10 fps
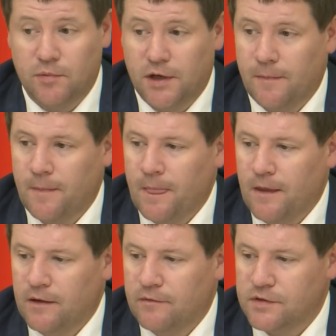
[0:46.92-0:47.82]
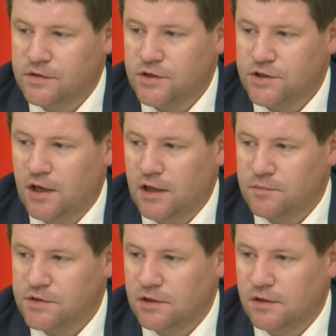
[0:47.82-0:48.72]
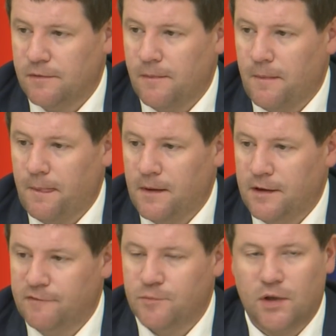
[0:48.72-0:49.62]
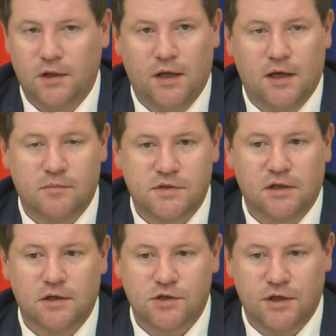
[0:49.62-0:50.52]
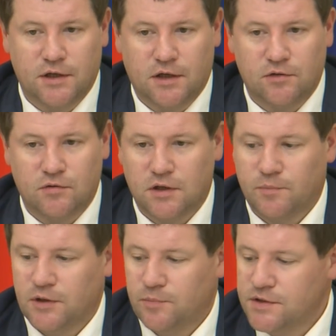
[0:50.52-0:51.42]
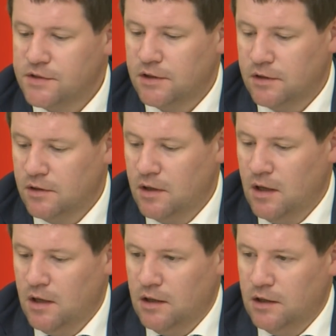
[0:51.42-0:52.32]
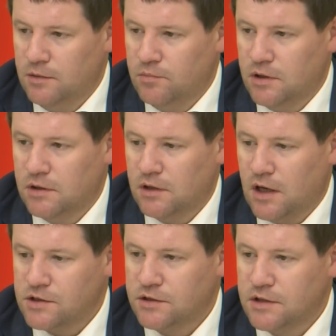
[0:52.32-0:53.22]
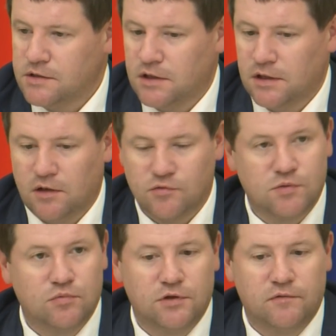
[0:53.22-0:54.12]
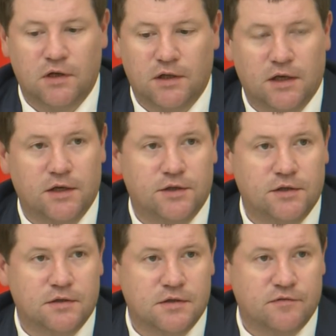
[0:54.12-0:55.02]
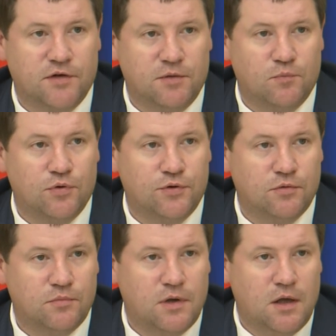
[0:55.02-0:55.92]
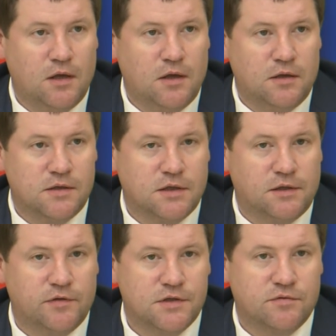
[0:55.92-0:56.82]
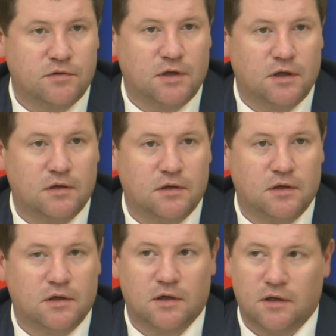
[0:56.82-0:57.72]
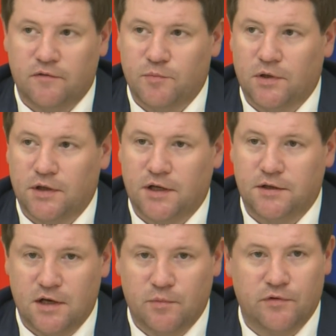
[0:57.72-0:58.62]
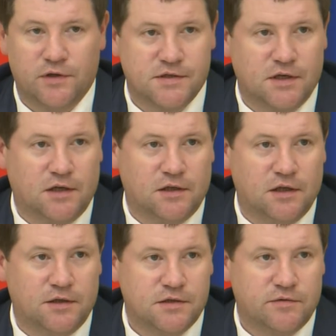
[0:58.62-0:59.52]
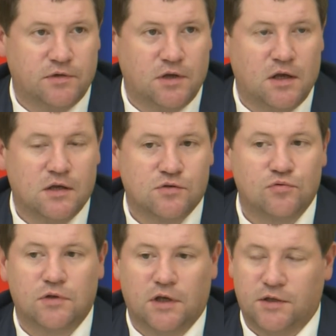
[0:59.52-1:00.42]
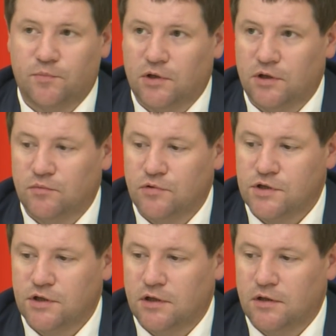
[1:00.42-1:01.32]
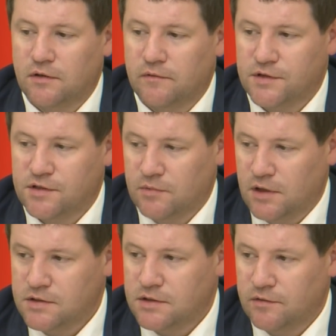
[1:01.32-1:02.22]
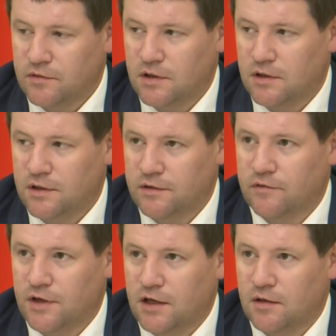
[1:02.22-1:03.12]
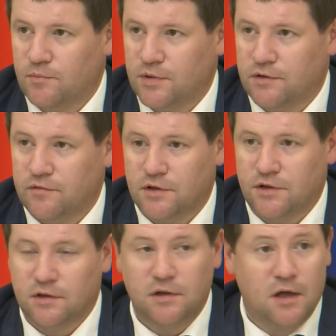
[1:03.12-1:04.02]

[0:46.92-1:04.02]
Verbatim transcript: мы возвращаемся и выполняем соглашение, которое подписано – либо каждая сторона уже будет вольна идти своим путем и, соответственно, а, выполнять требования законодательства. Суд эти полномочия 18 января подтвердил.